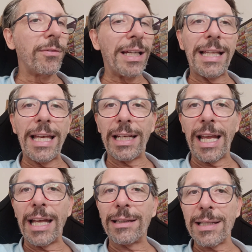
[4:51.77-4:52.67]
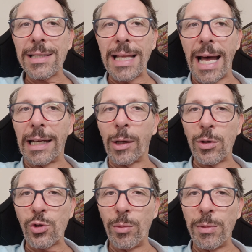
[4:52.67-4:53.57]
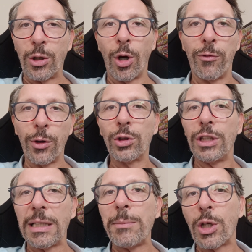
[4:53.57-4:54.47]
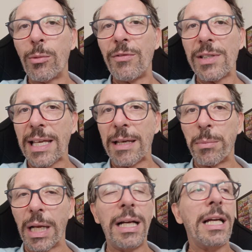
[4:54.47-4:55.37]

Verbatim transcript: vedere e testare questo microfono. Ditemi come vi sembra.